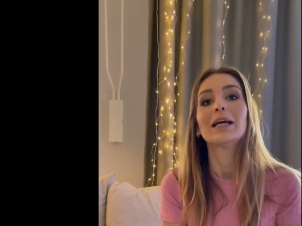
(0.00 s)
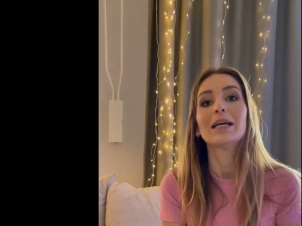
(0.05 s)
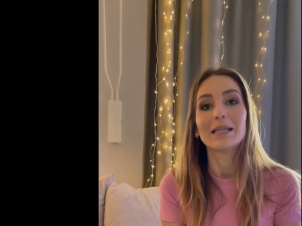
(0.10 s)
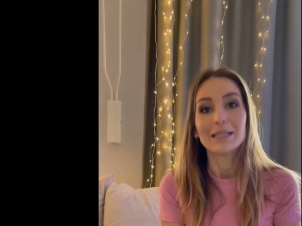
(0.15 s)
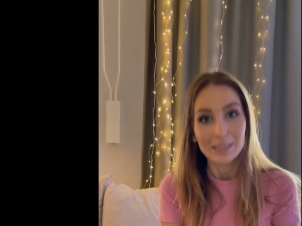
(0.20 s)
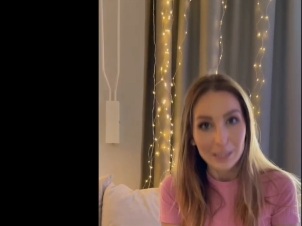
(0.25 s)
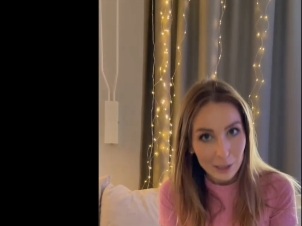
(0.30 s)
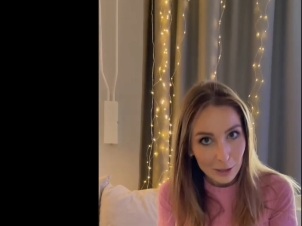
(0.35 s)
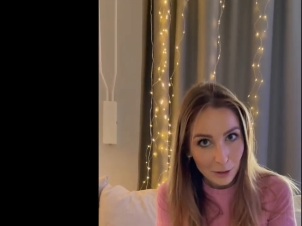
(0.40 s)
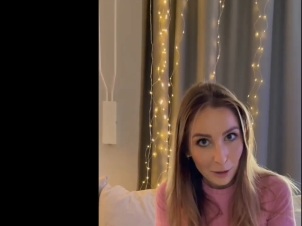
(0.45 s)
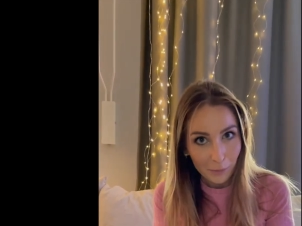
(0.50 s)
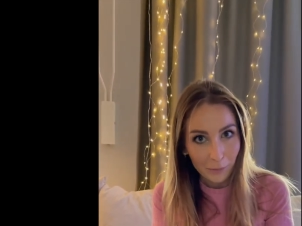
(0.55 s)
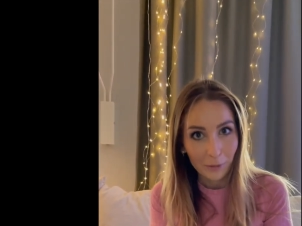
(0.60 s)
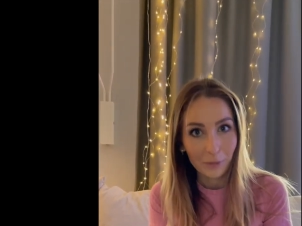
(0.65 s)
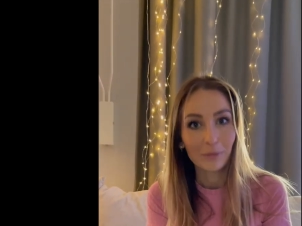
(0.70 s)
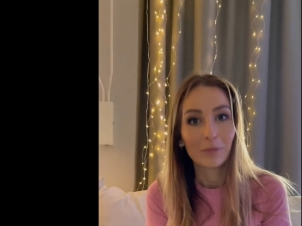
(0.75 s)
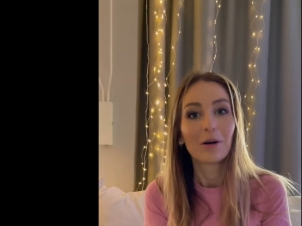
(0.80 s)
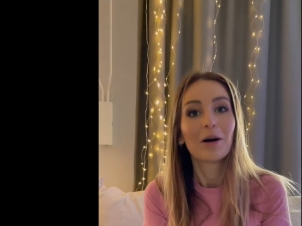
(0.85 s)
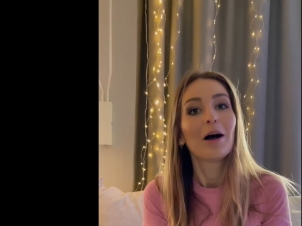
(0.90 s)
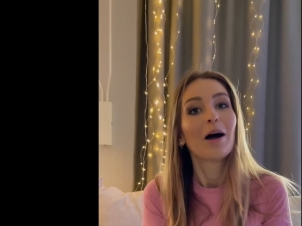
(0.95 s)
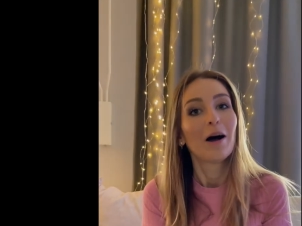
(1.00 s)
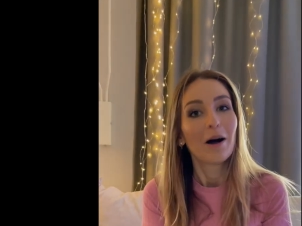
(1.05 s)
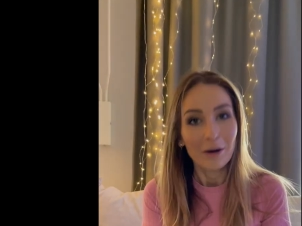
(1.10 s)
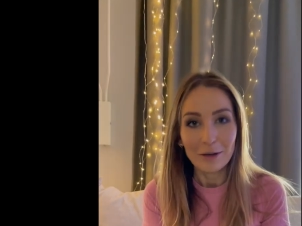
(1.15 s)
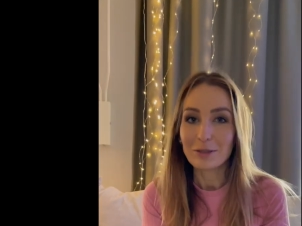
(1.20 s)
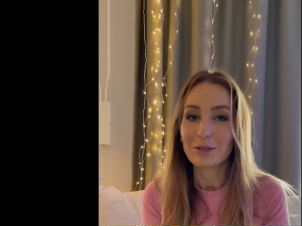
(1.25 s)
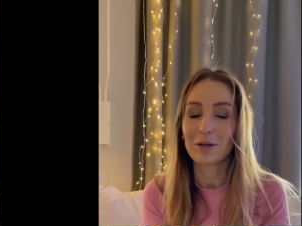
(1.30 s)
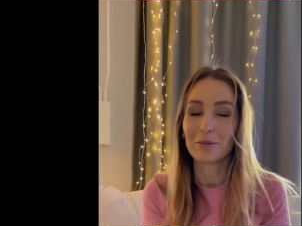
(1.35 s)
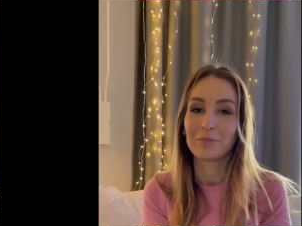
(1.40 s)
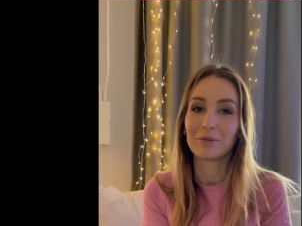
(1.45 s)
ze sobą
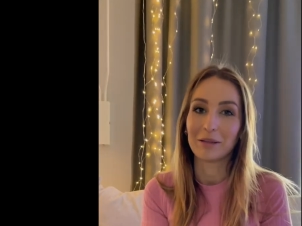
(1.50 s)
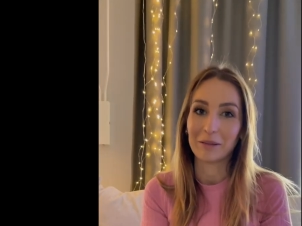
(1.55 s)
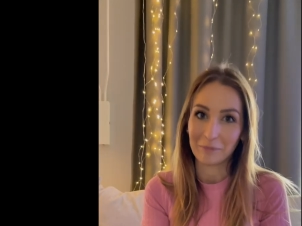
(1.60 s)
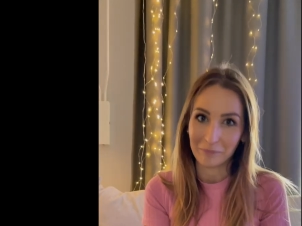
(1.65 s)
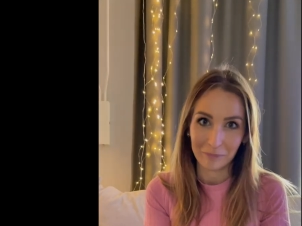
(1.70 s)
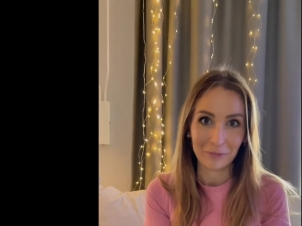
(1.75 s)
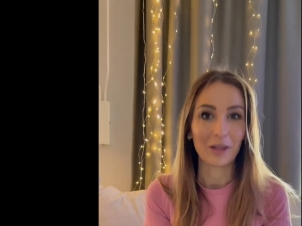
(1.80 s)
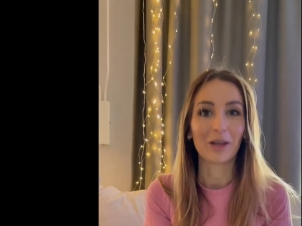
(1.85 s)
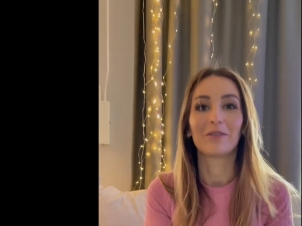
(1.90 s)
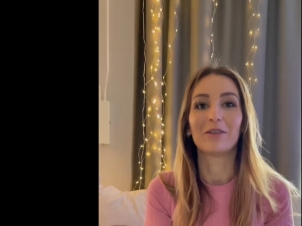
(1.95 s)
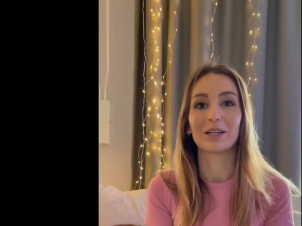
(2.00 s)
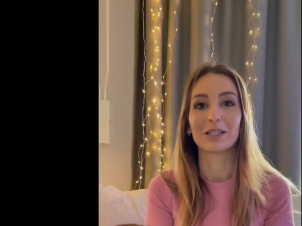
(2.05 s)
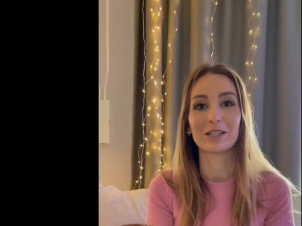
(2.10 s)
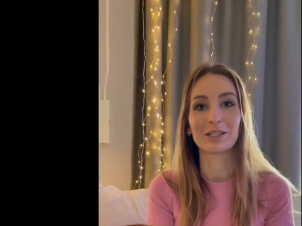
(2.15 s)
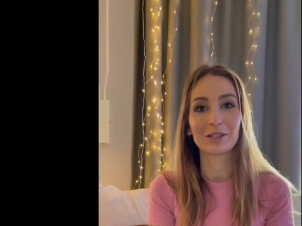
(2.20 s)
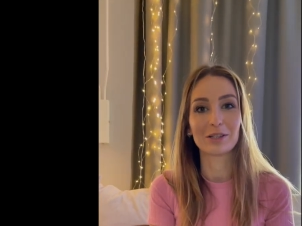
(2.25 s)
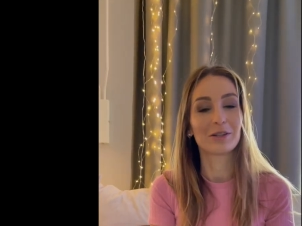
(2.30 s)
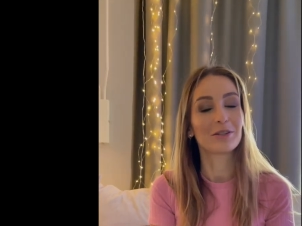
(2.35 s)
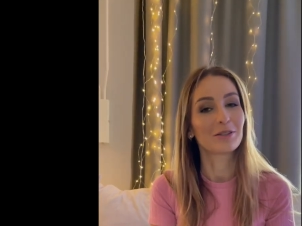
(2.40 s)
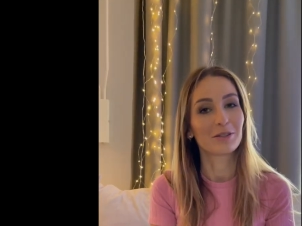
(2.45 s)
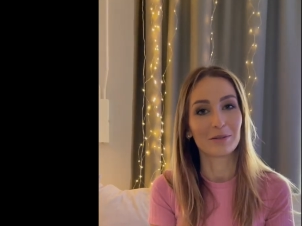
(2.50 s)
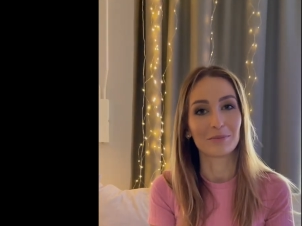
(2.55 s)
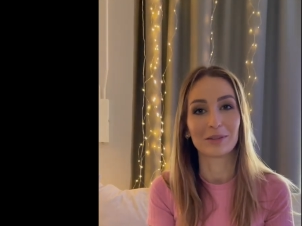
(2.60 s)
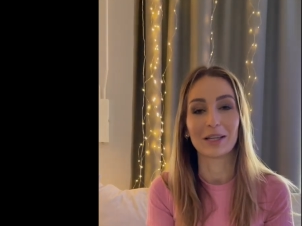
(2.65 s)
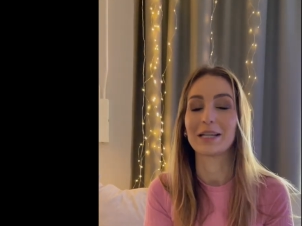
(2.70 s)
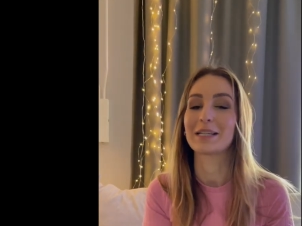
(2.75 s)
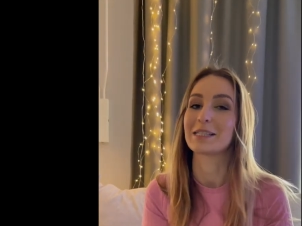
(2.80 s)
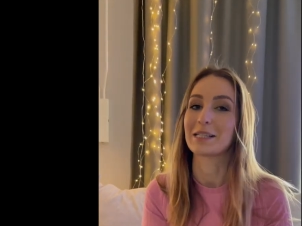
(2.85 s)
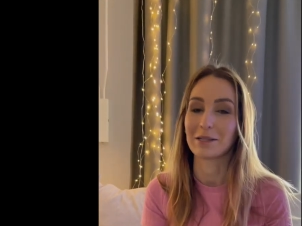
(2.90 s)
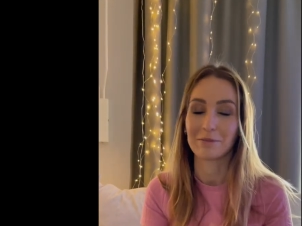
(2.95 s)
osobę towarzyszącą,
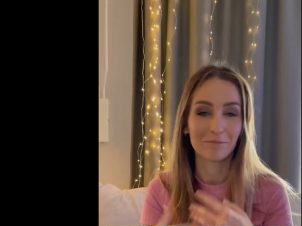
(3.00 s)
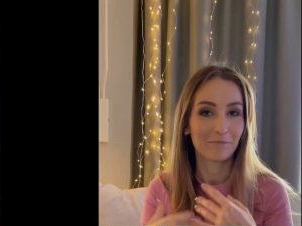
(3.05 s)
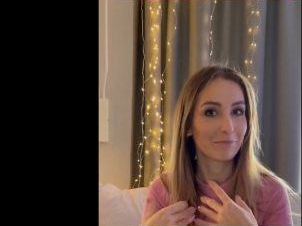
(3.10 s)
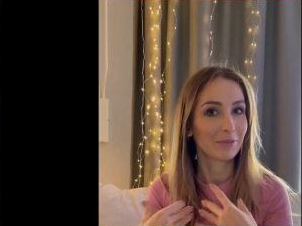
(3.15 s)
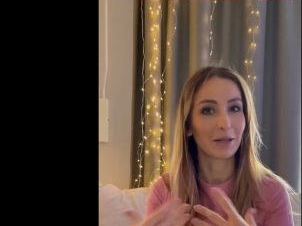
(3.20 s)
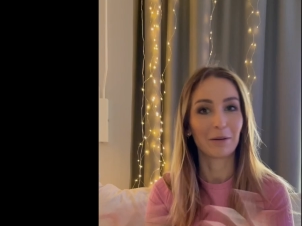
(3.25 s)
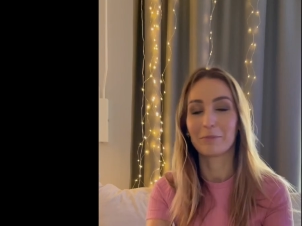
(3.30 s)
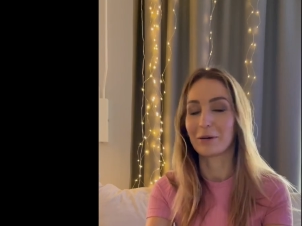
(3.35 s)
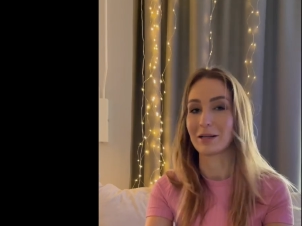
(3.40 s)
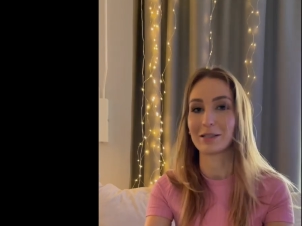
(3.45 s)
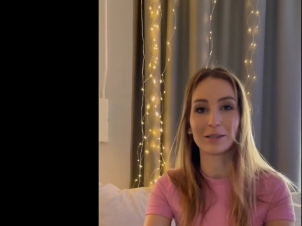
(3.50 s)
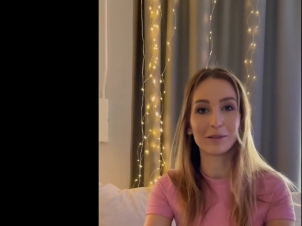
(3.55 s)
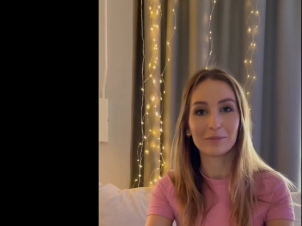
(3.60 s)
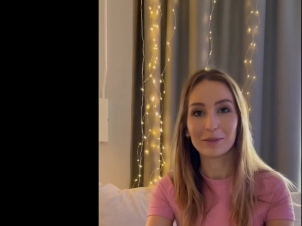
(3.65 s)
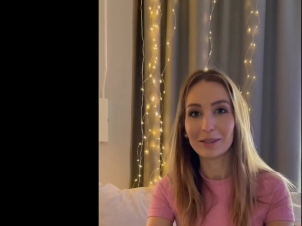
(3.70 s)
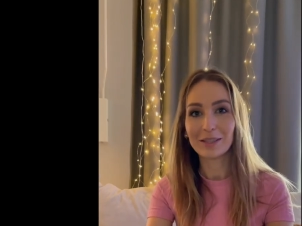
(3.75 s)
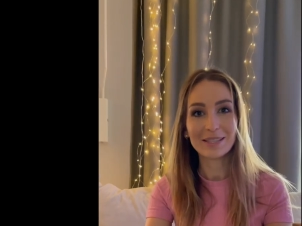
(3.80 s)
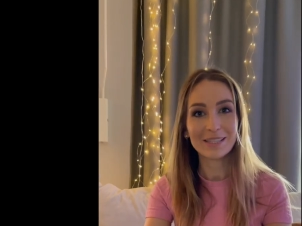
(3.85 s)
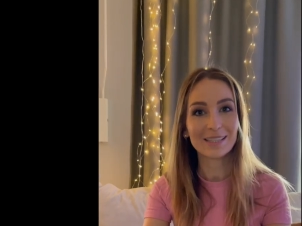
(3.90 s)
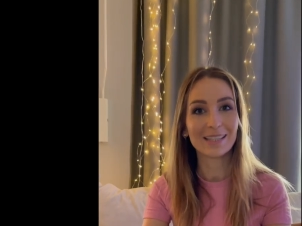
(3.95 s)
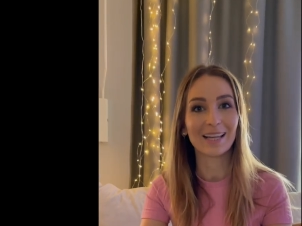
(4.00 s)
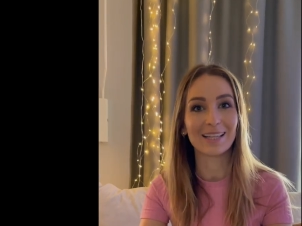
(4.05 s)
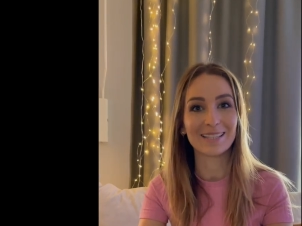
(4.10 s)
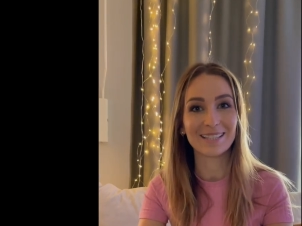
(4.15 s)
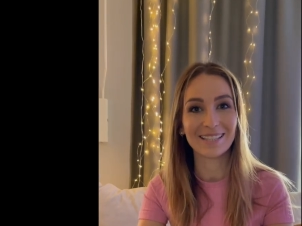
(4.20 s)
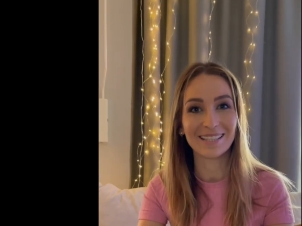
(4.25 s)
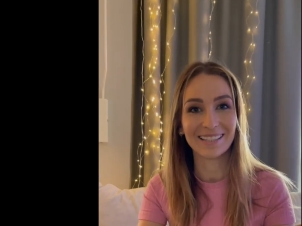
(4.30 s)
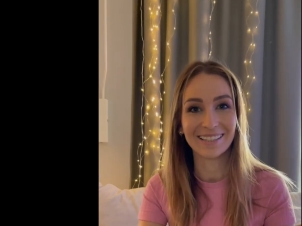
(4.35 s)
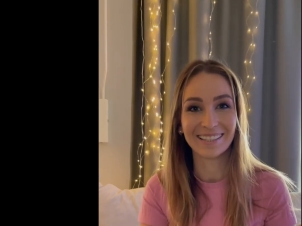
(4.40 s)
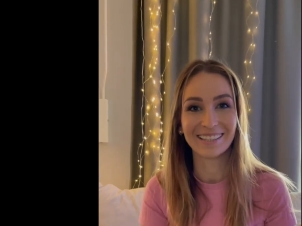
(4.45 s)
także zapraszam do
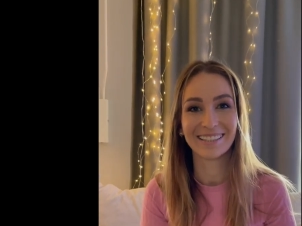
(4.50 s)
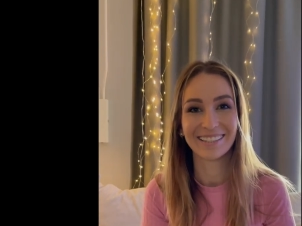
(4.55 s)
licytacji.